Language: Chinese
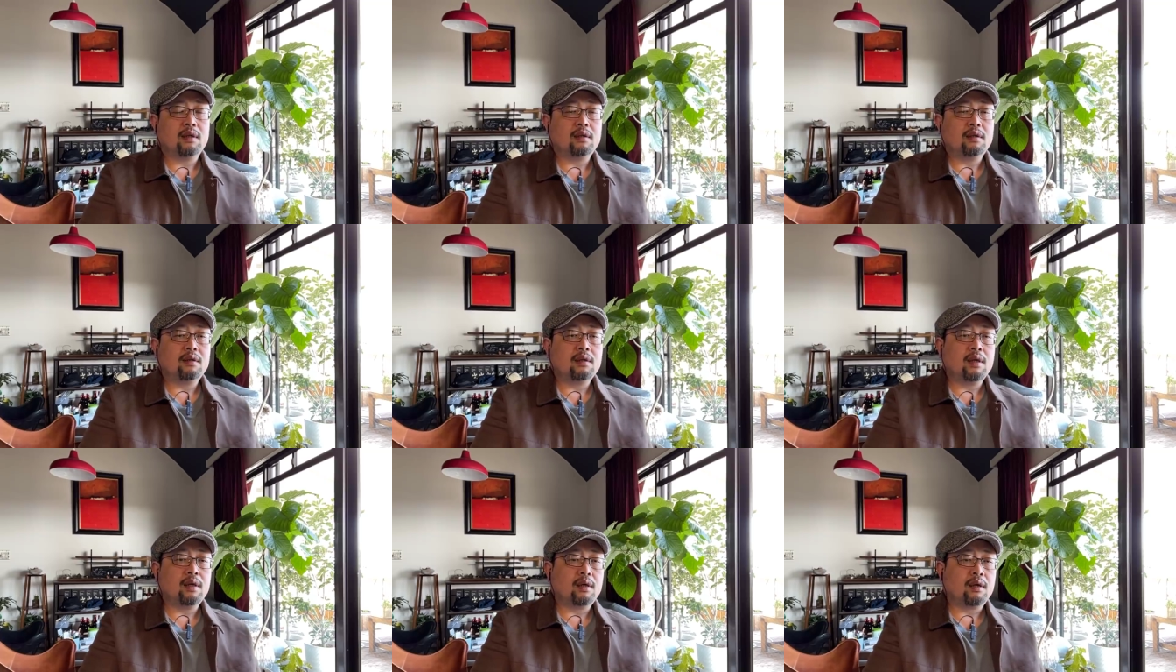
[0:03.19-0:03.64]

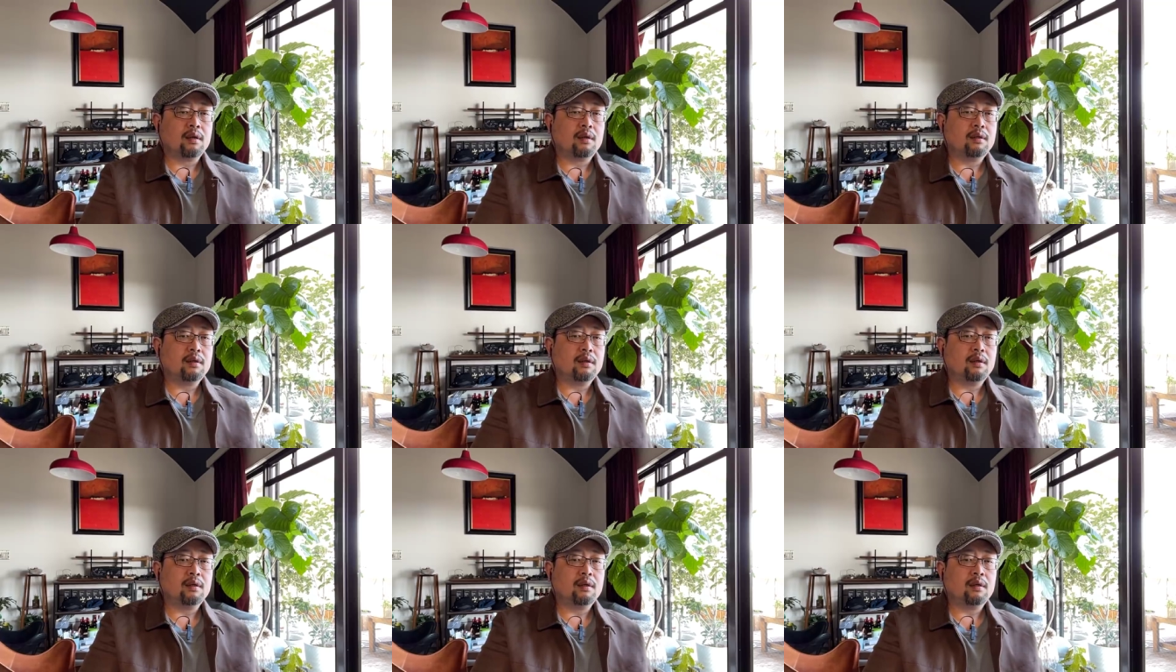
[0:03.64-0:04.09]
是这样，
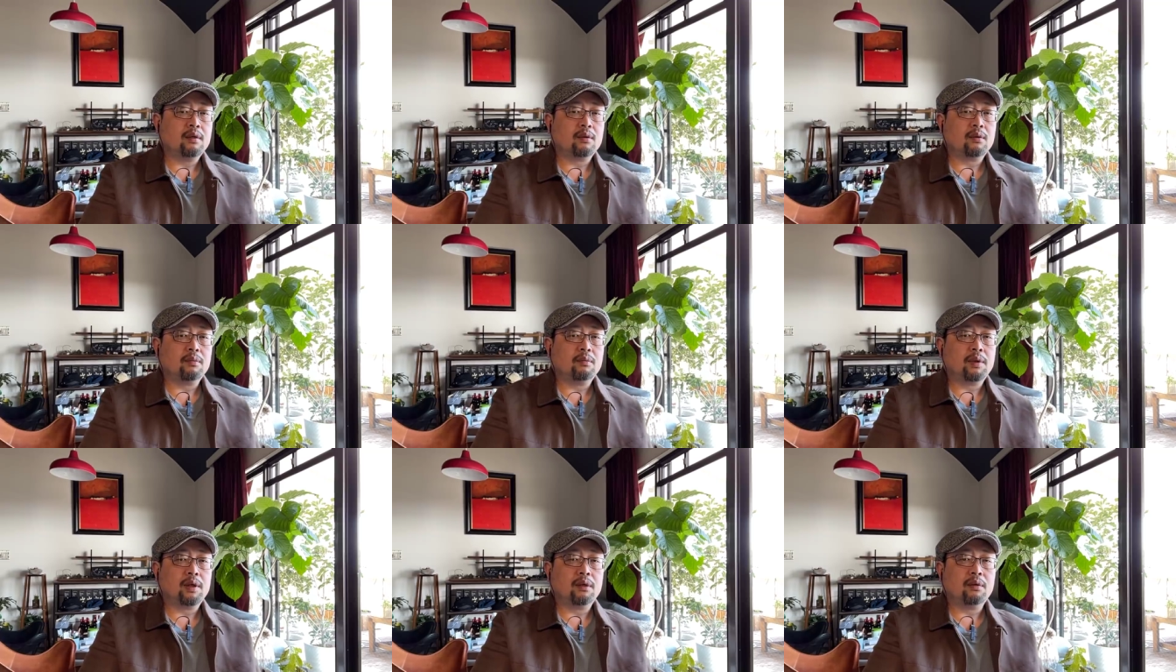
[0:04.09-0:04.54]
这
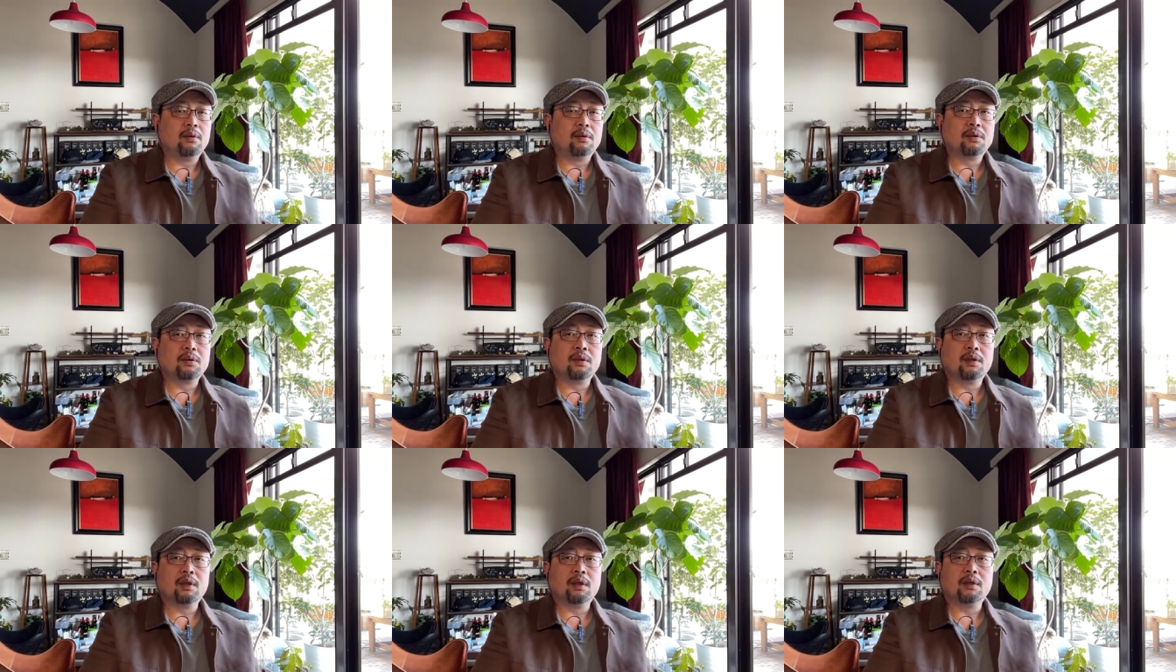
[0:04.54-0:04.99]
有朋友
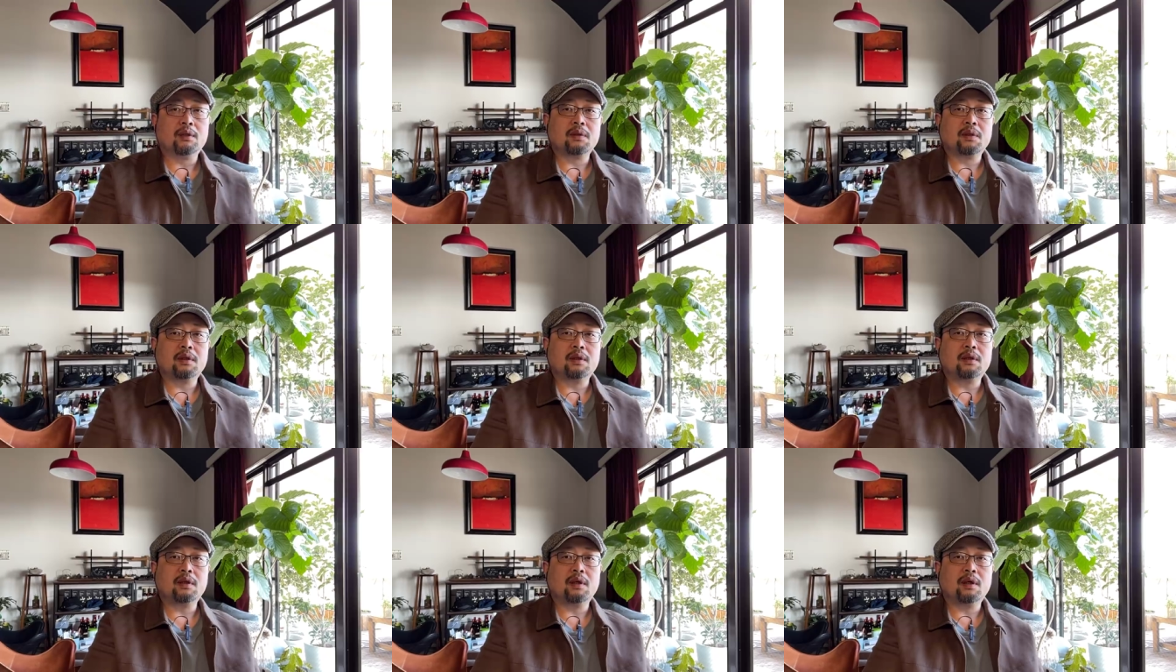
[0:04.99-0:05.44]
说呢，
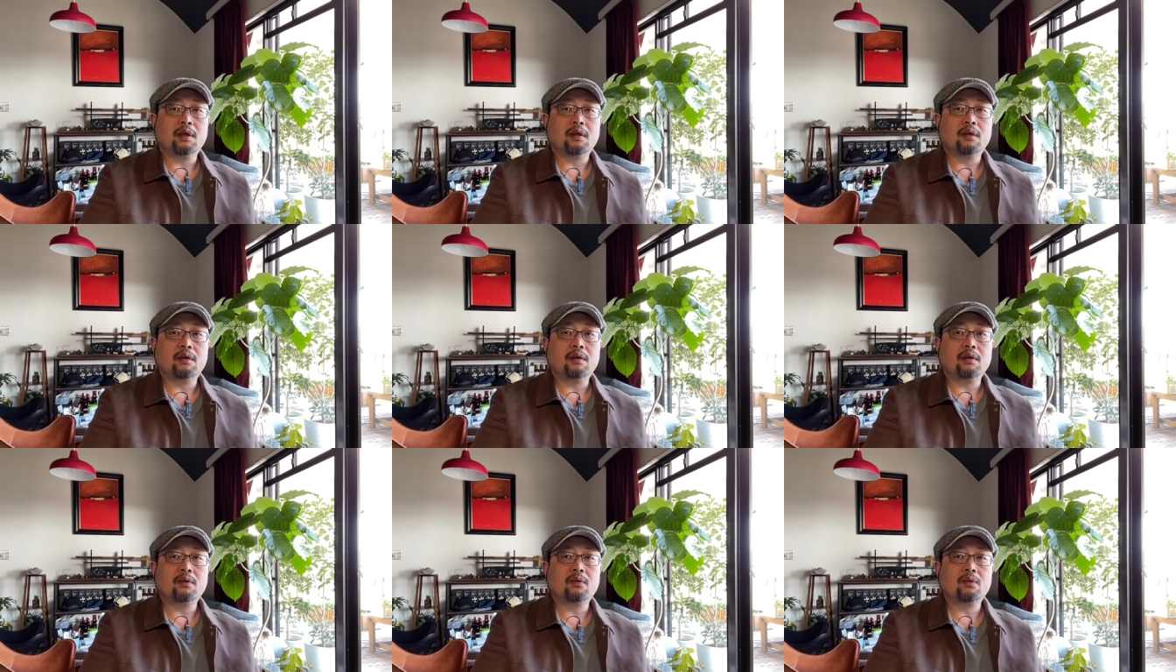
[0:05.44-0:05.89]
说你聊
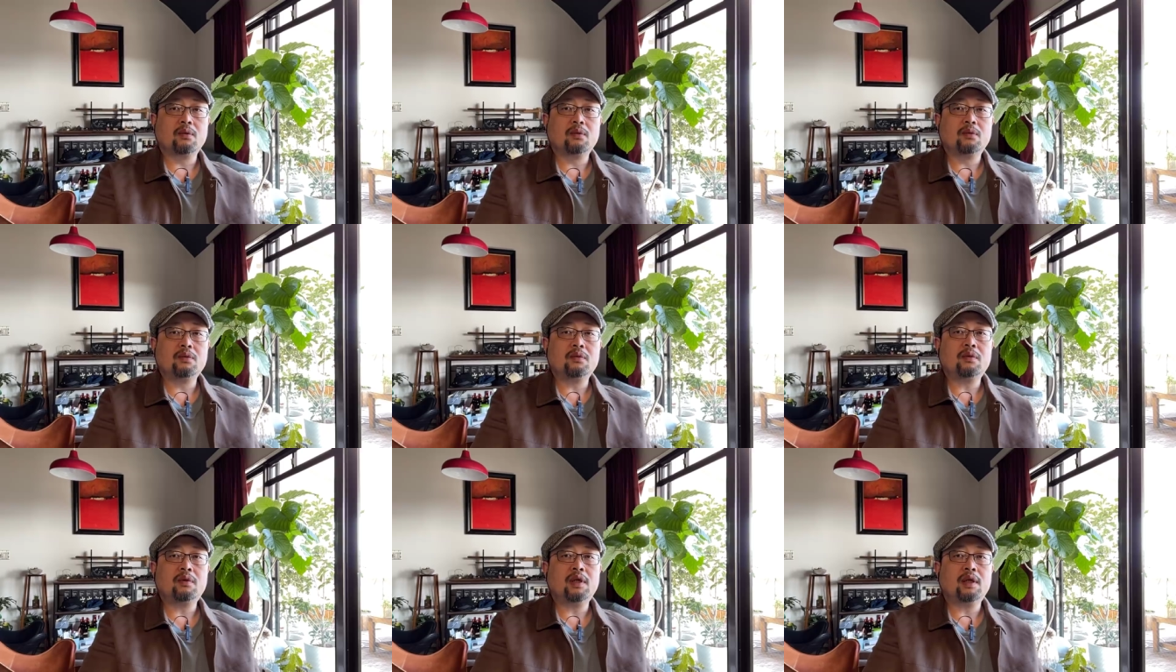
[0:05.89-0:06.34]
聊这个顾
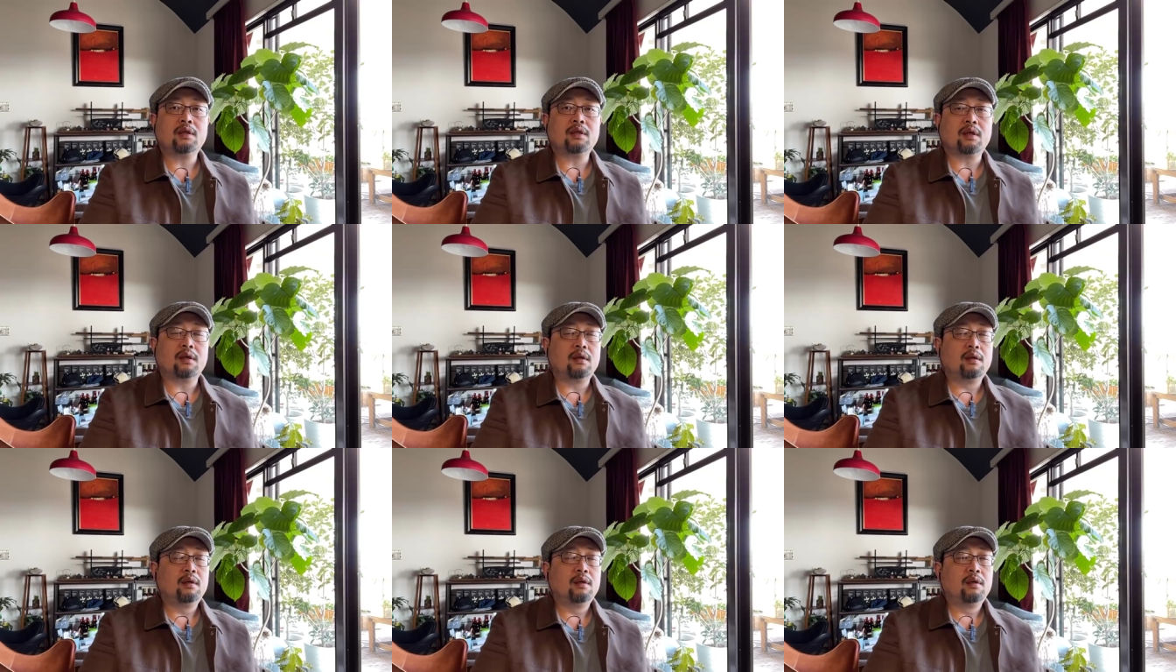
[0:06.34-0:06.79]
雏军这事
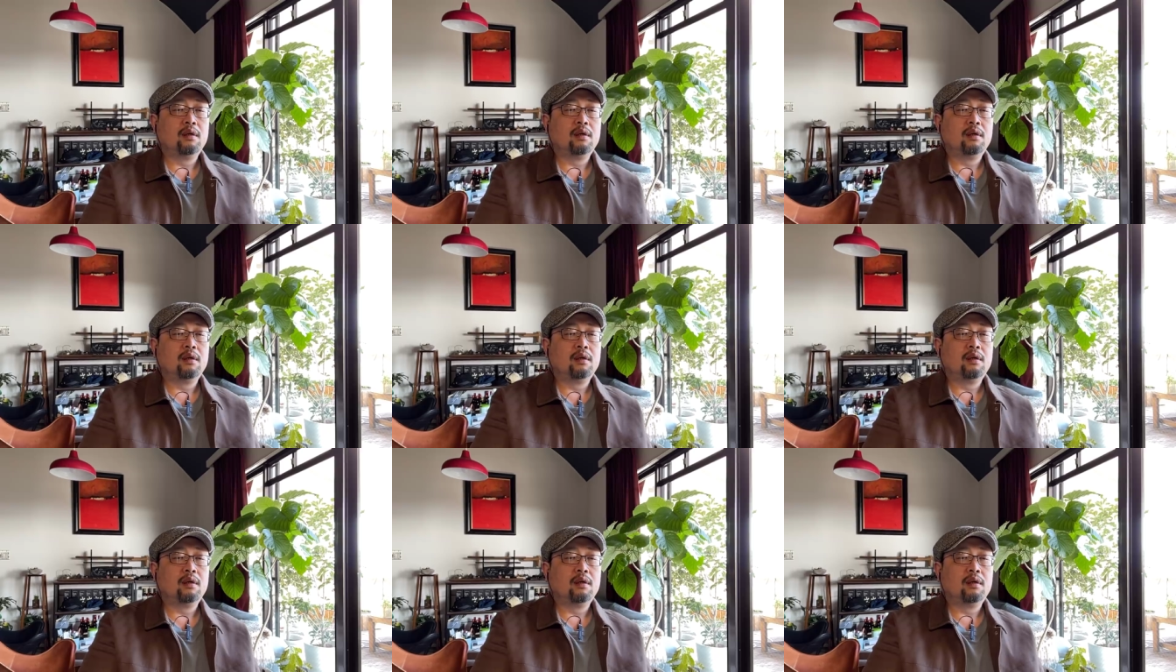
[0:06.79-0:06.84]
儿。